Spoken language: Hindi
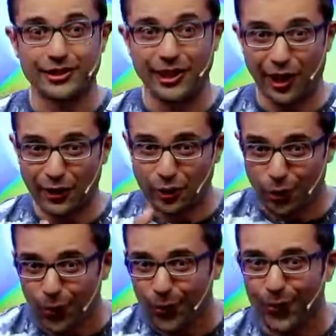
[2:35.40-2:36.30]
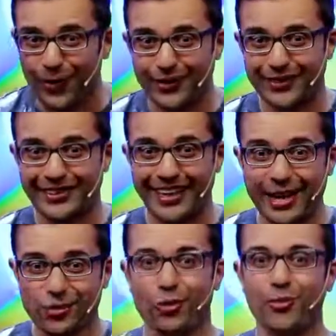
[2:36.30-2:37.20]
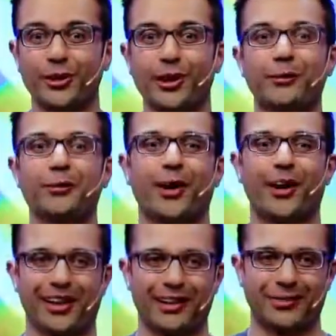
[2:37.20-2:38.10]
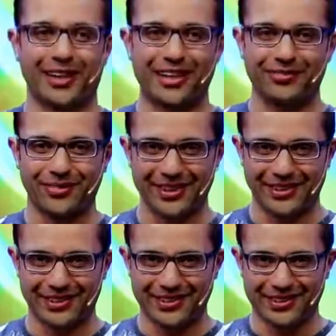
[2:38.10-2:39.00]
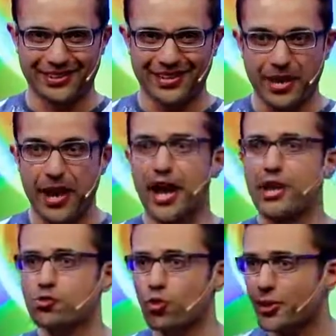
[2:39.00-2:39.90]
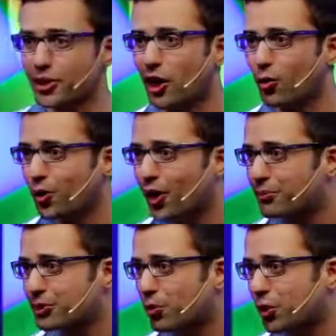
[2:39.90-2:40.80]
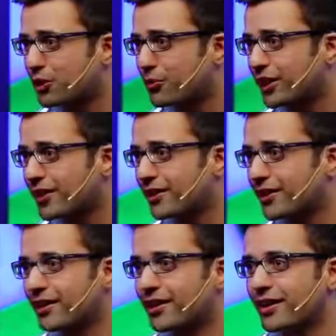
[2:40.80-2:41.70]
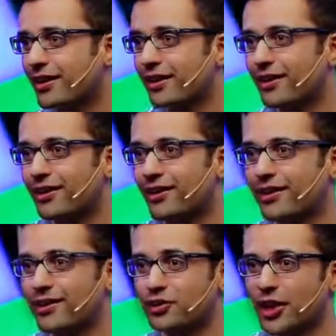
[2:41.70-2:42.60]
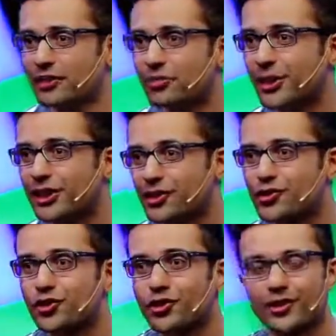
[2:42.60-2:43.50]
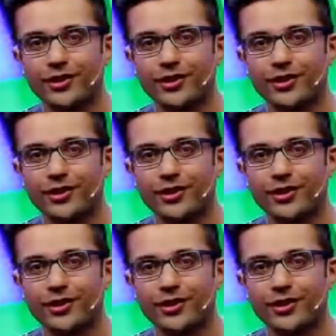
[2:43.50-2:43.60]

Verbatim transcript: ध्यान दो कि एक्चुअल में क्या हो रहा है आपके लाइफ में एक्चुअल में क्या हो रहा है आपकी बॉडी में दैट इज मेडिटेशन